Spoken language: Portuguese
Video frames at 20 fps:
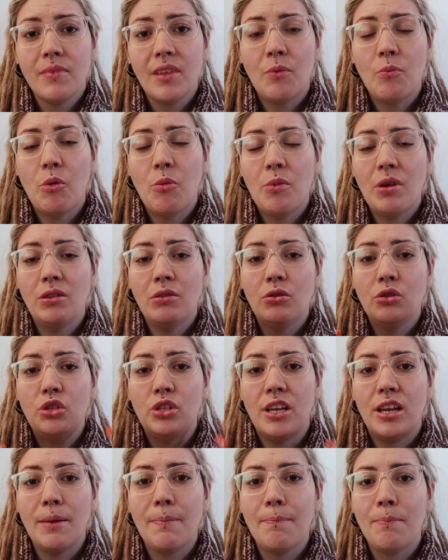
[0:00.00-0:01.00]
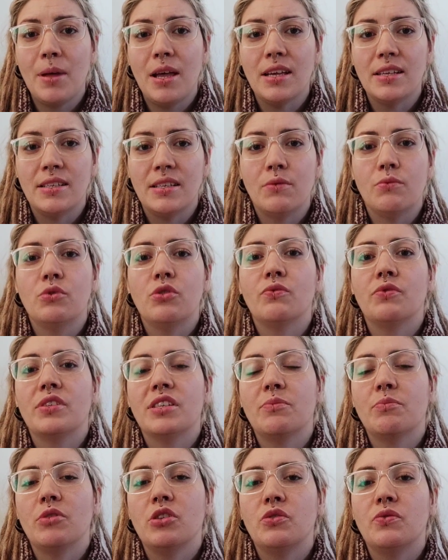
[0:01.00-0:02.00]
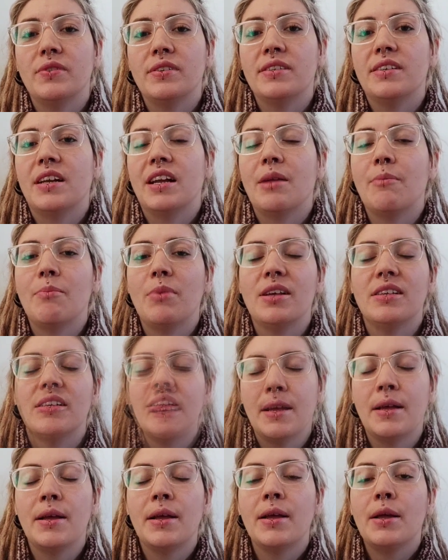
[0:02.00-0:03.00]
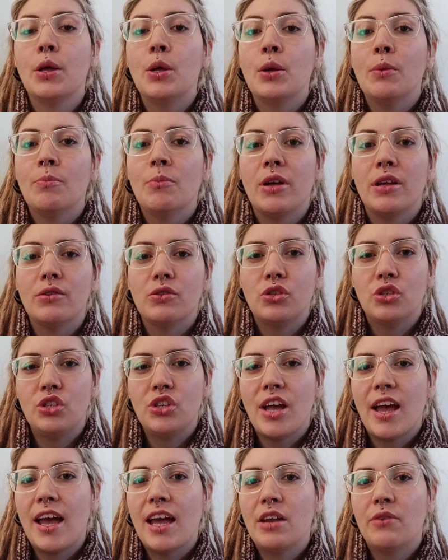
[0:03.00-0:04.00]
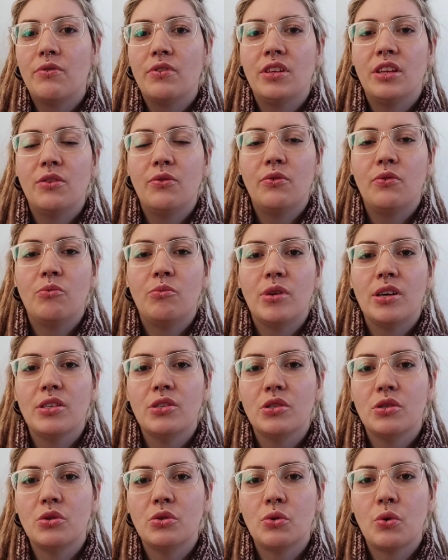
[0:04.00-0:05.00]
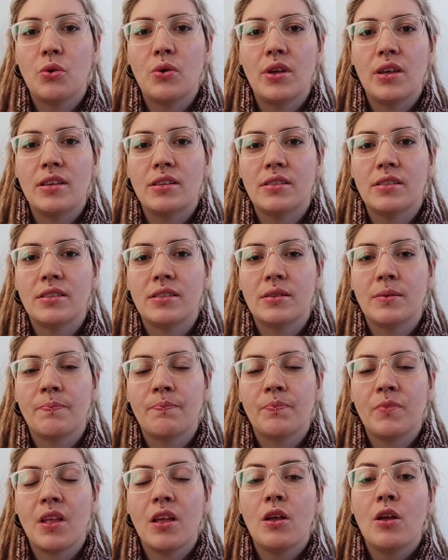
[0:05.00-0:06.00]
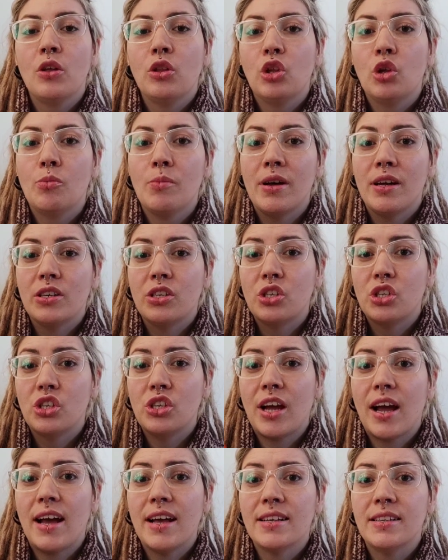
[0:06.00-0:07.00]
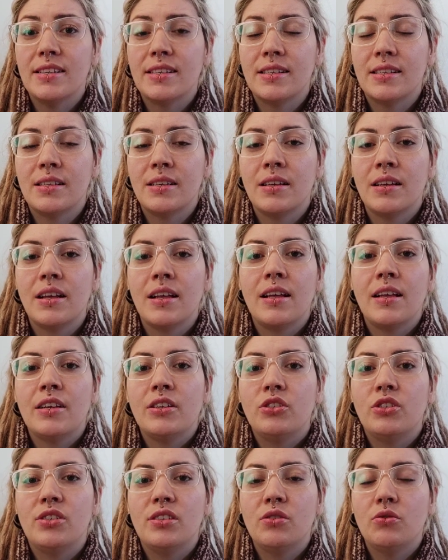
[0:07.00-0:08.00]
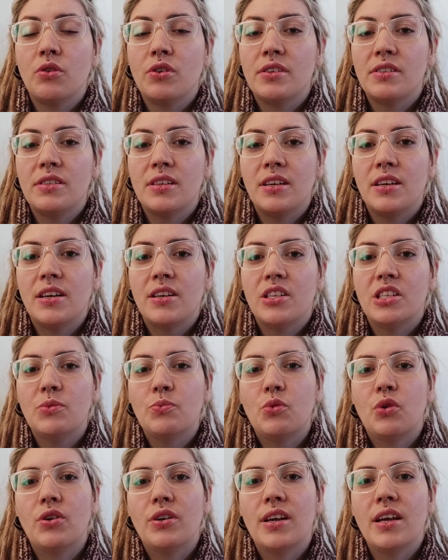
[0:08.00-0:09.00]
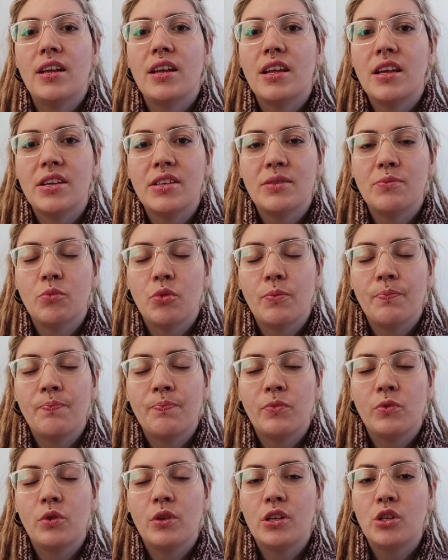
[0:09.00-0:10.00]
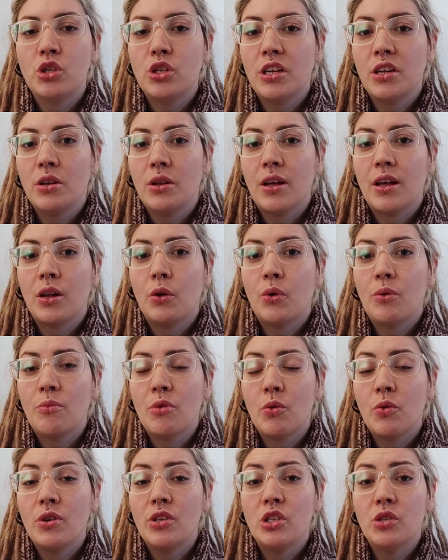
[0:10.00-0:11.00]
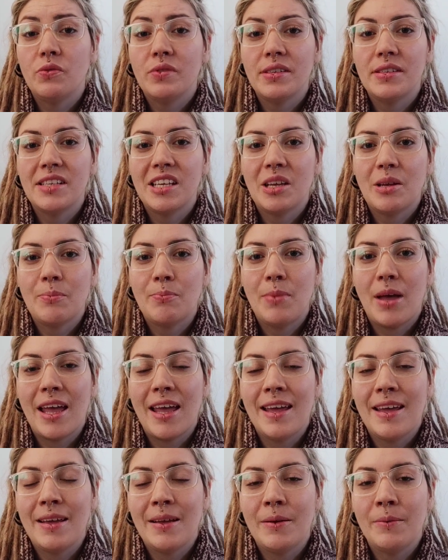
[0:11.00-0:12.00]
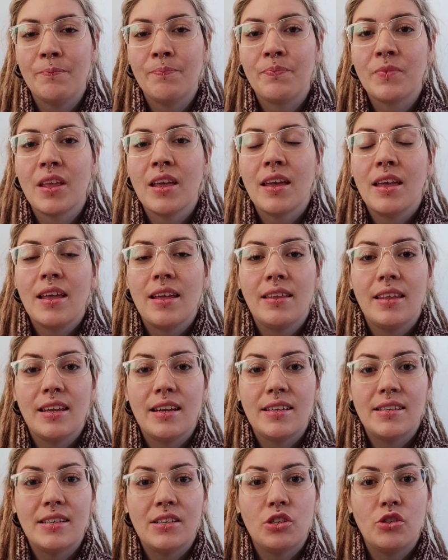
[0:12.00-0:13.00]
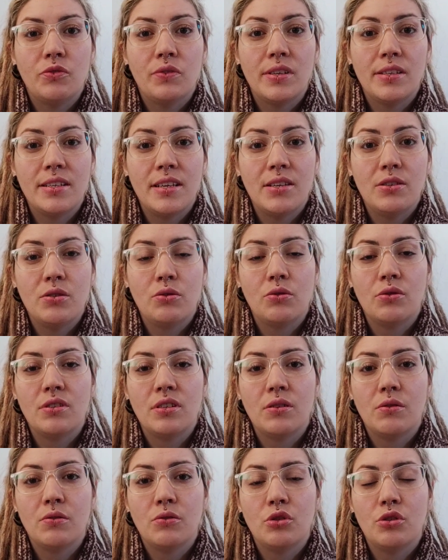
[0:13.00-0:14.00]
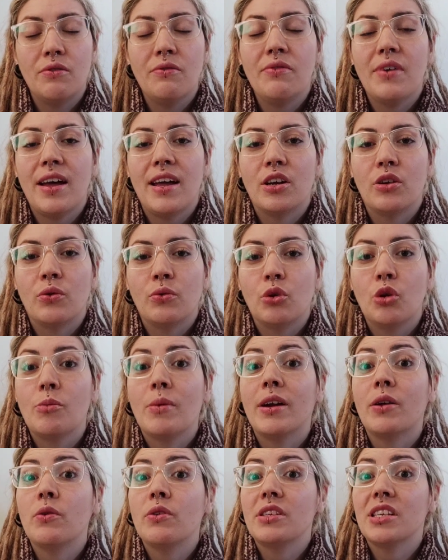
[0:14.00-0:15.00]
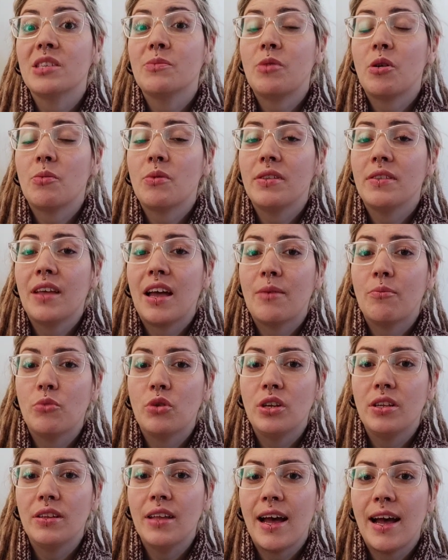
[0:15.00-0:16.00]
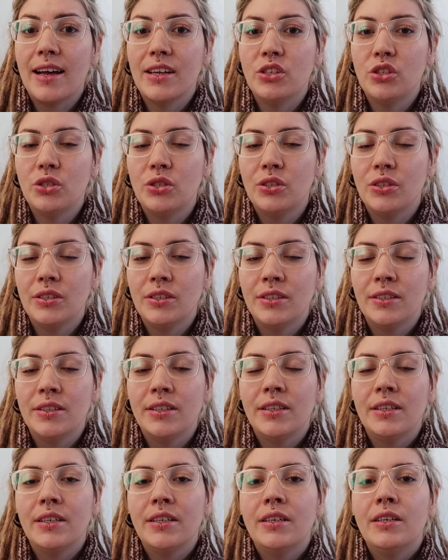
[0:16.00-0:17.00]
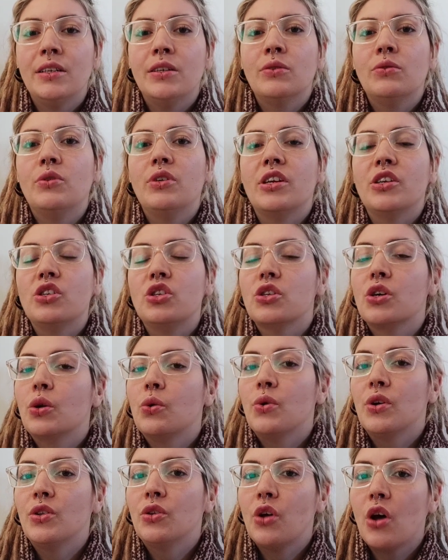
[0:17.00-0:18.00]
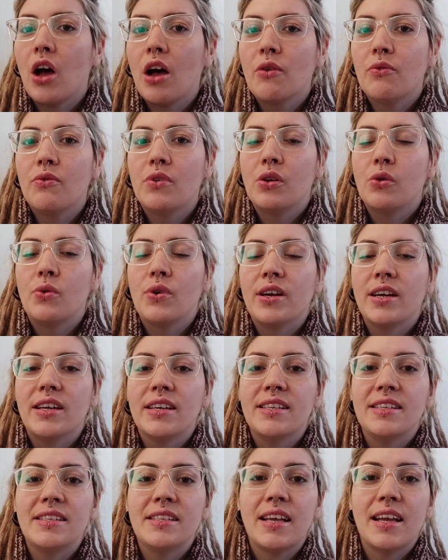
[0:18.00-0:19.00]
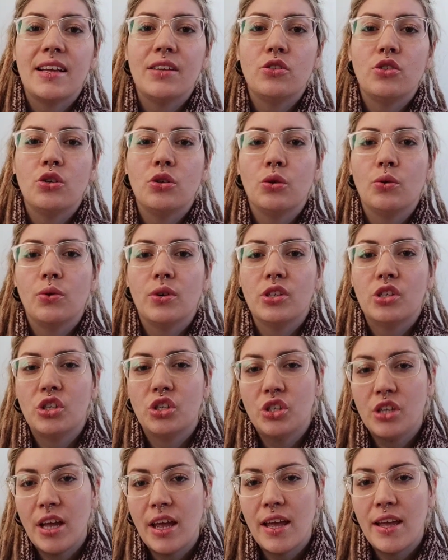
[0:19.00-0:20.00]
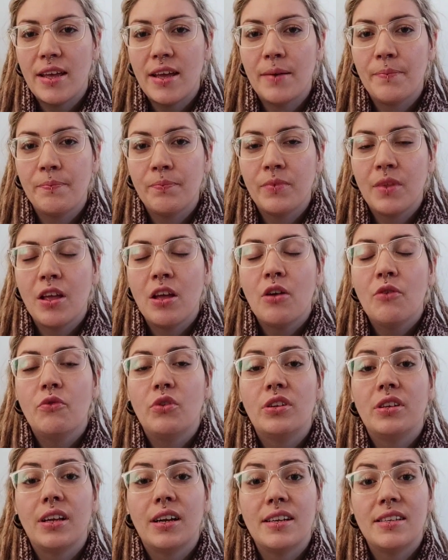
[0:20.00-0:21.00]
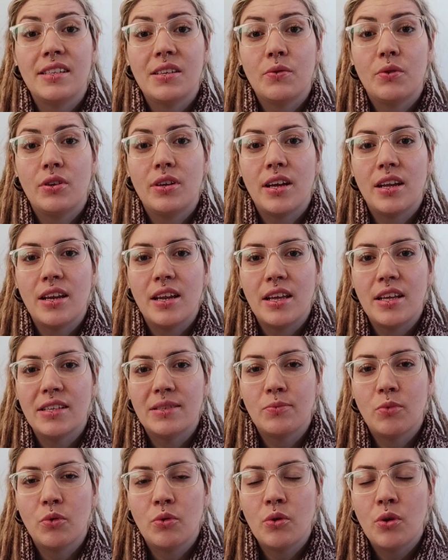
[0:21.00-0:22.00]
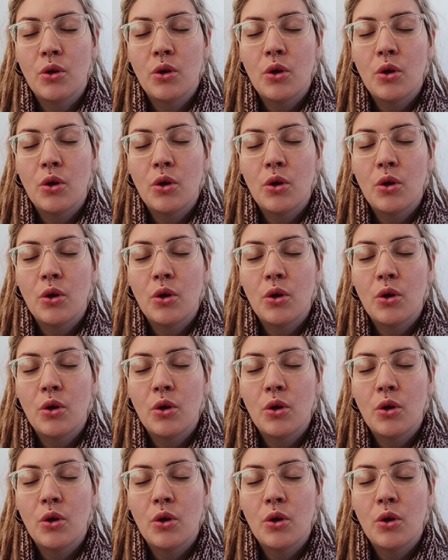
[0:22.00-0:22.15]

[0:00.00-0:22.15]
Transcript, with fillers: um momento de limpeza, onde você pode fazer limpeza, banhos de erva, defumações, tomar chás desintoxicantes para o organismo. Durante a lominguante vai ser bem interessante fazer isso no ciclo de inverno. Tomar coisas para aumentar a imunidade. Durante a lua nova, a lua crescente, lua cheia, fortalecer o organismo